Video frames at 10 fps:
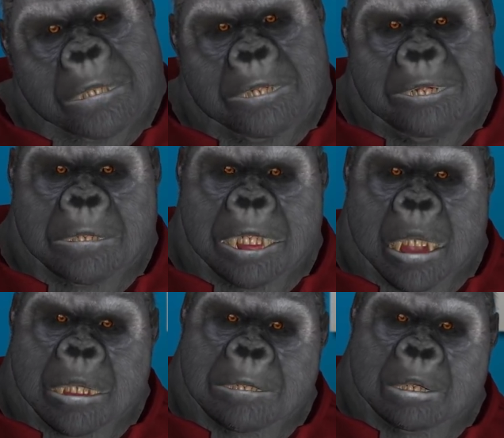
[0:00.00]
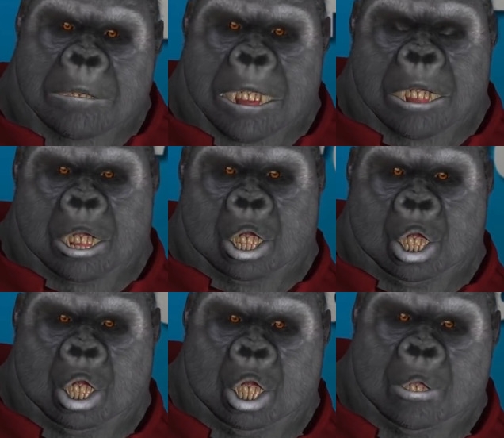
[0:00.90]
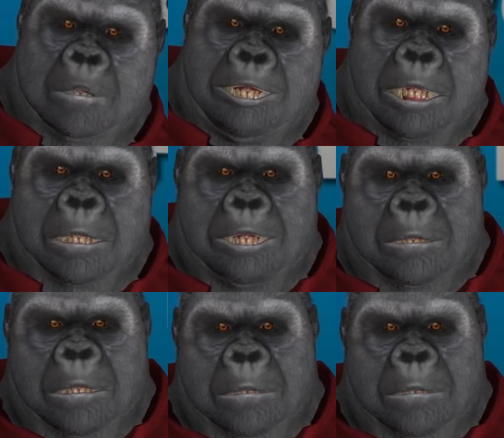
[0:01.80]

nichts anfangen könne mit unseren Gesetzen.